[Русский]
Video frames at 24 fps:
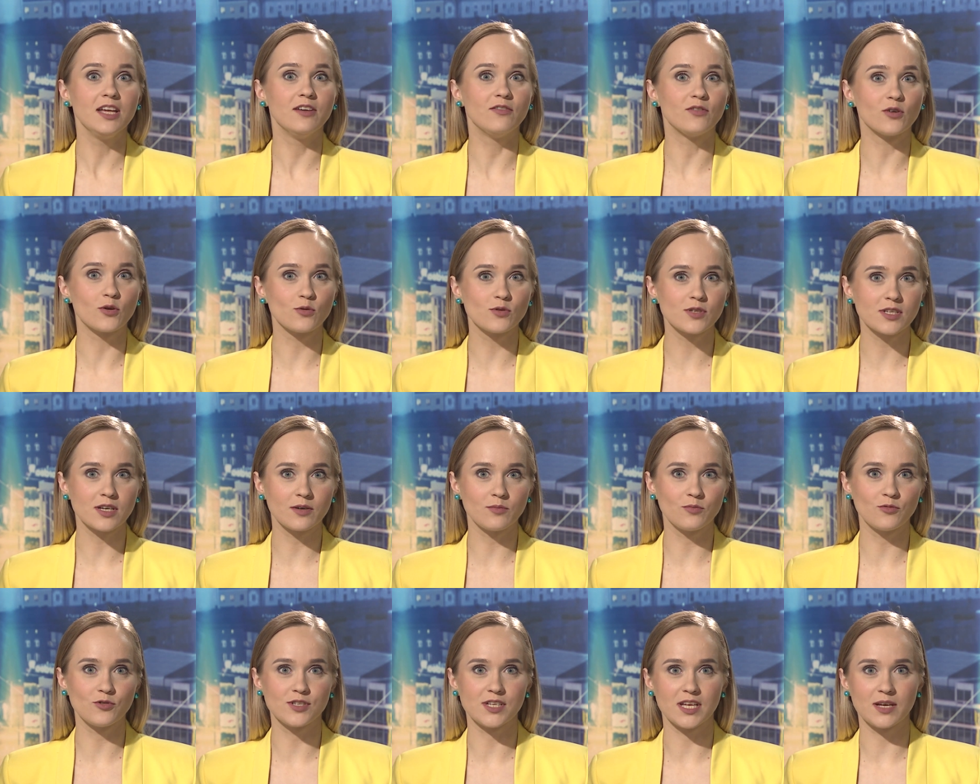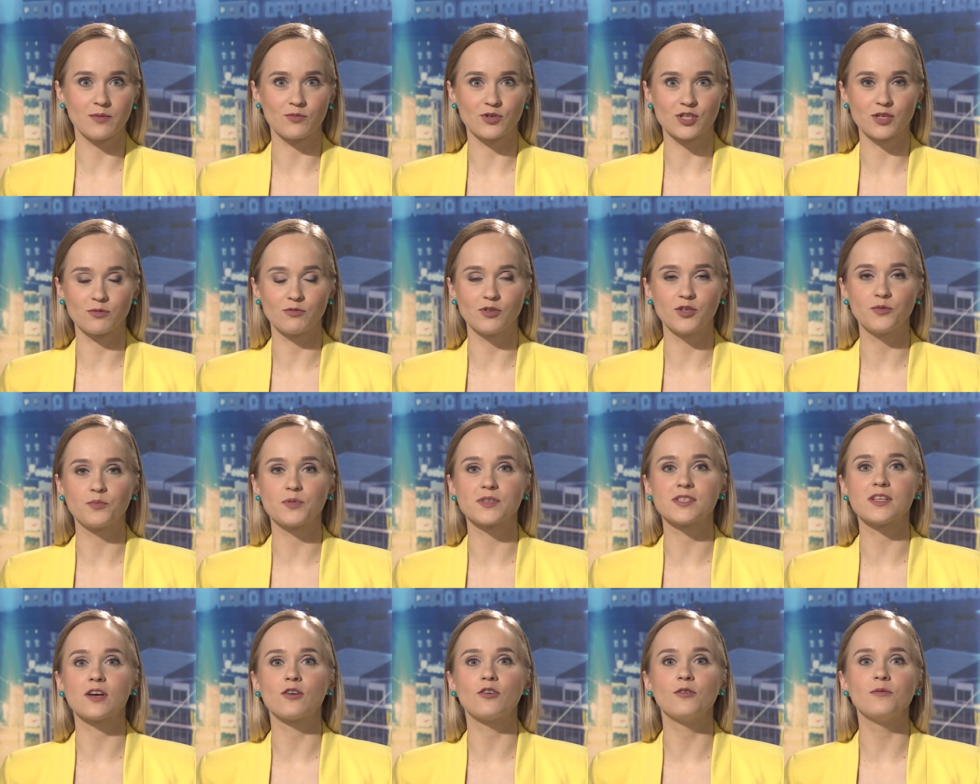И в Русском музее можно
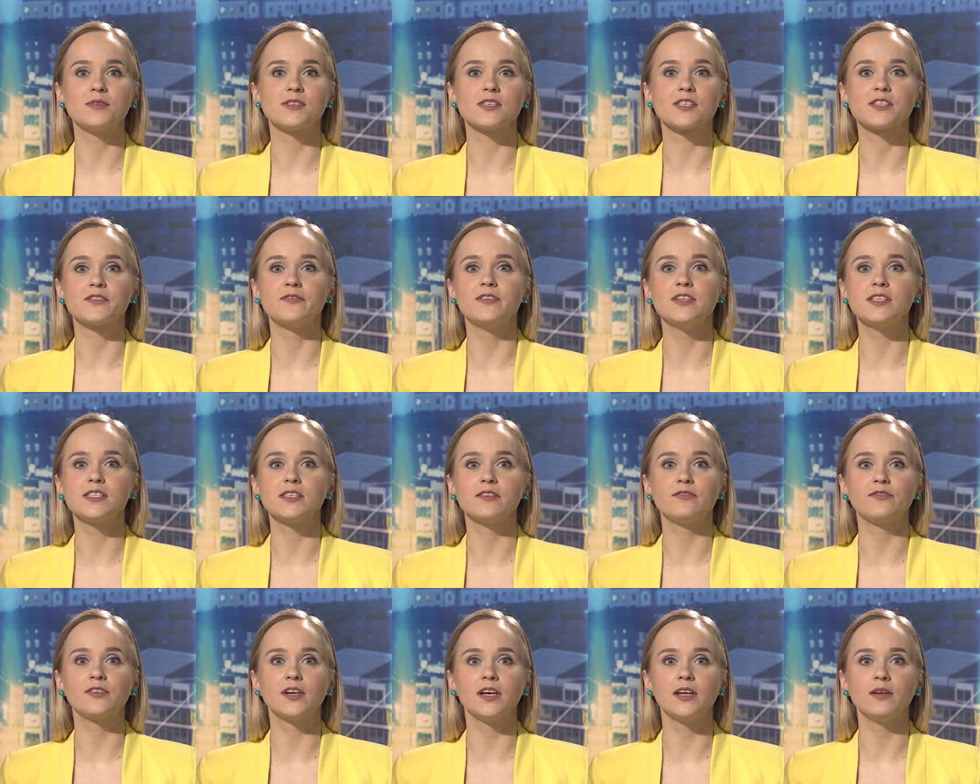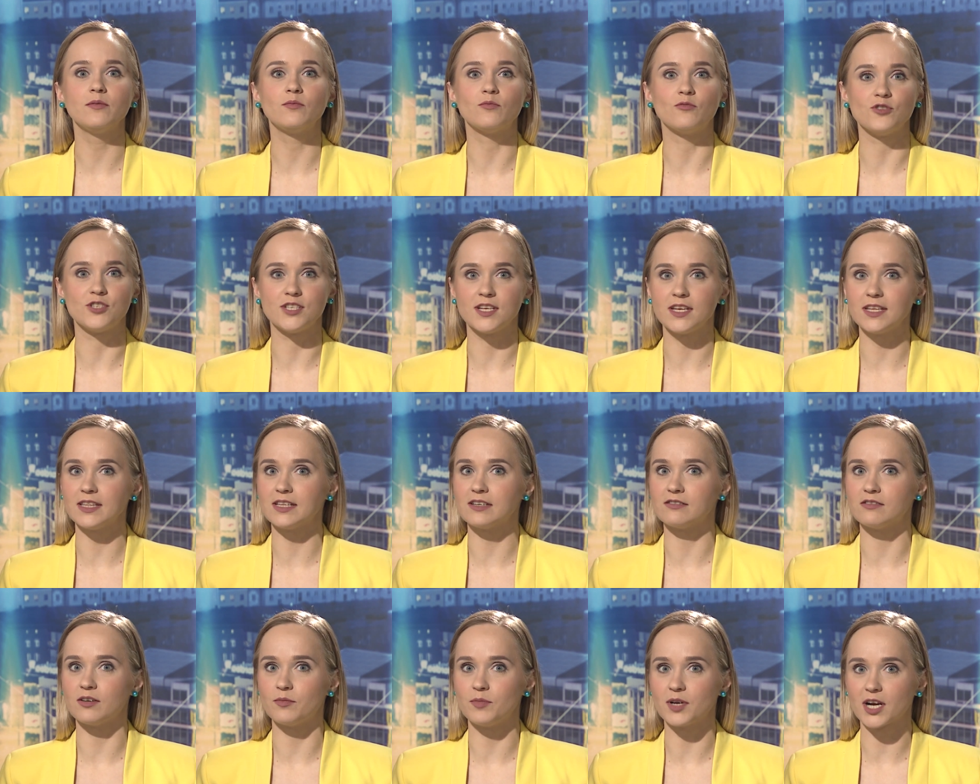будет познакомиться с выставкой
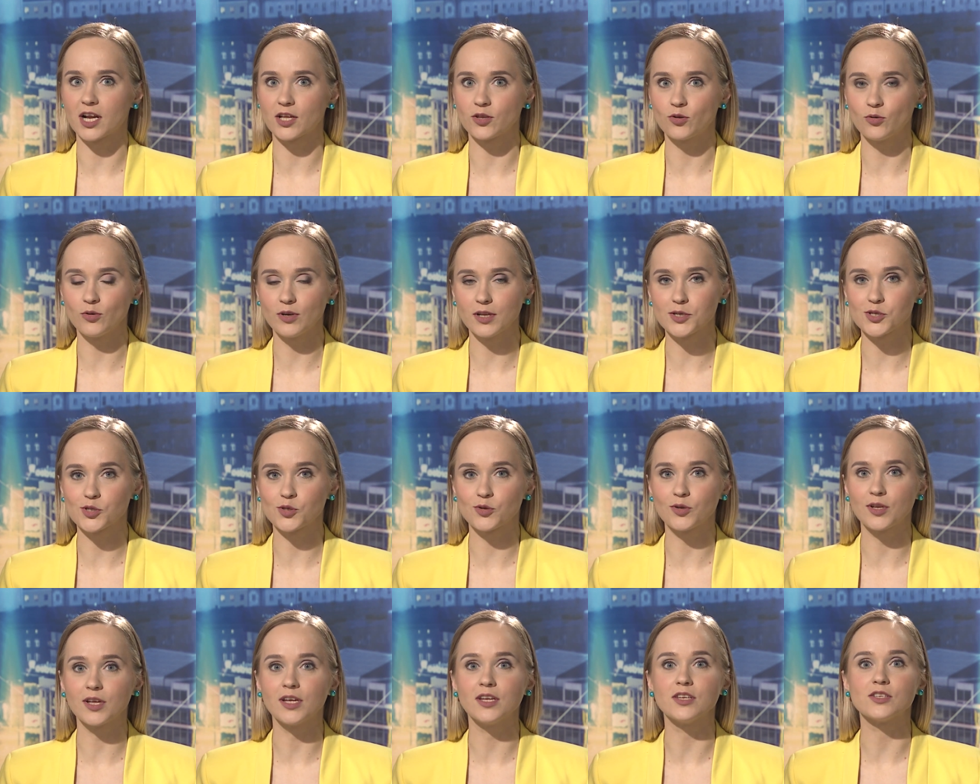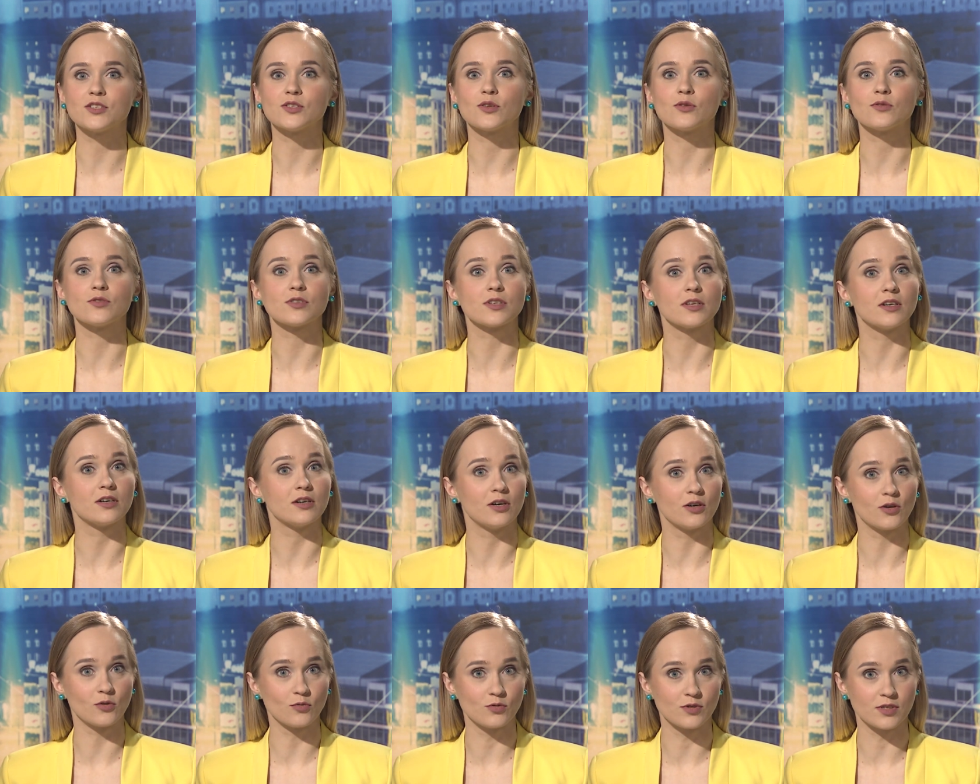«Музейная лаборатория. История
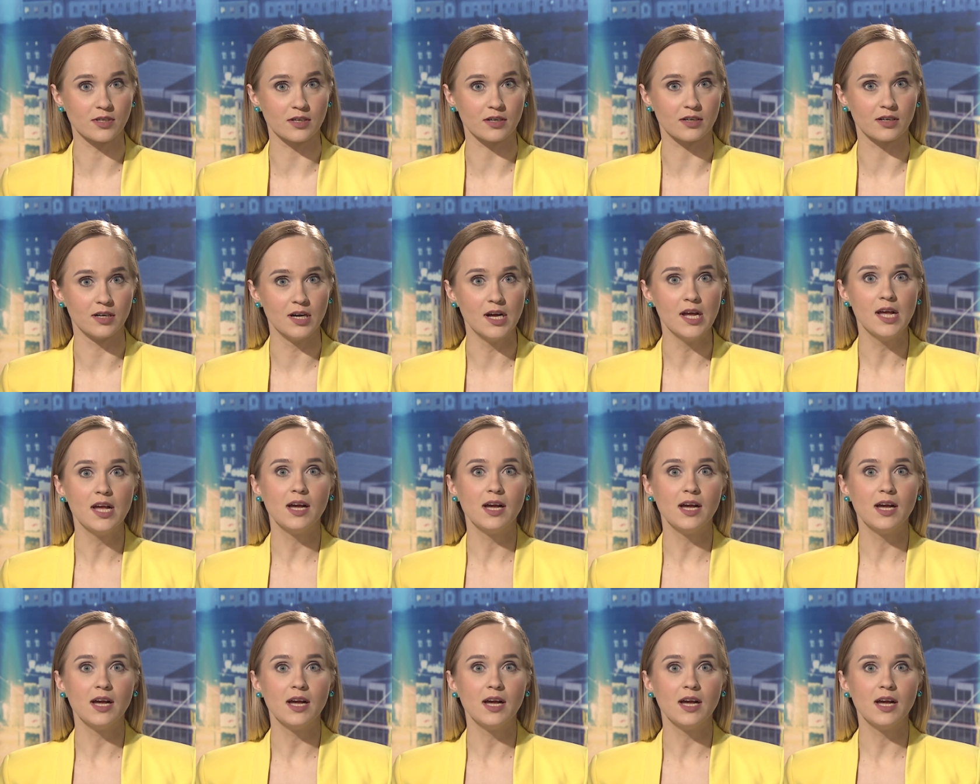эстонских русских»,